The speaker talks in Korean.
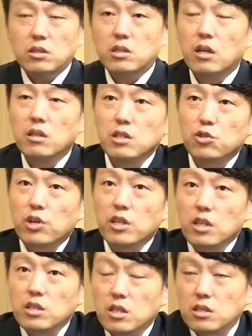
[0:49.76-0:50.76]
티씨엘은 회사로.
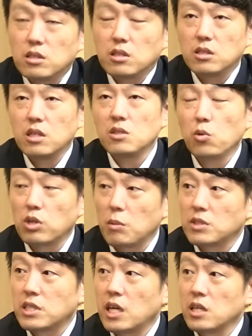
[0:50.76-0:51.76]
익숙한데 이제 씨에스오티
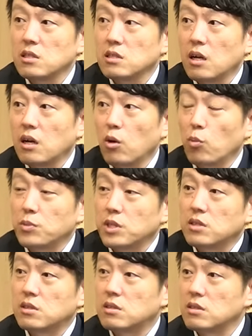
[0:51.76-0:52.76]
하면 차이나스타
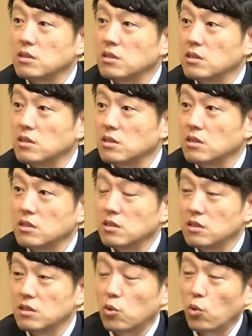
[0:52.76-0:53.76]

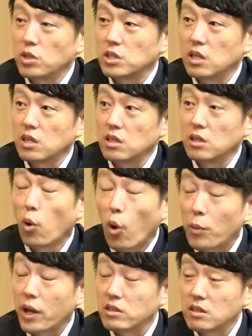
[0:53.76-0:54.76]
옵틱스로 이제 요
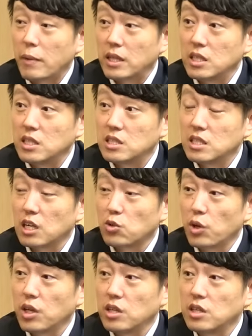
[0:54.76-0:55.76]
업계에서는 많이 인지가
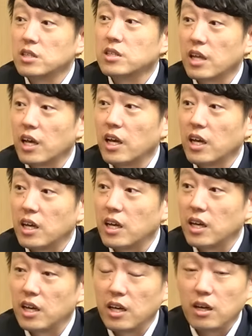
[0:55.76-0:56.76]
돼 있는데
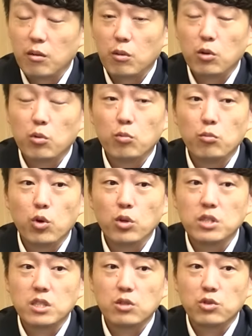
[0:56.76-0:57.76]
예. 어,
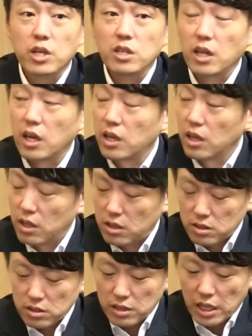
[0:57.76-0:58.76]
물론 이제 최근에
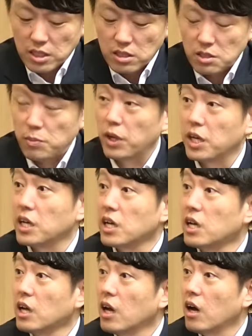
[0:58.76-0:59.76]
네. 그 엘지 디스플레이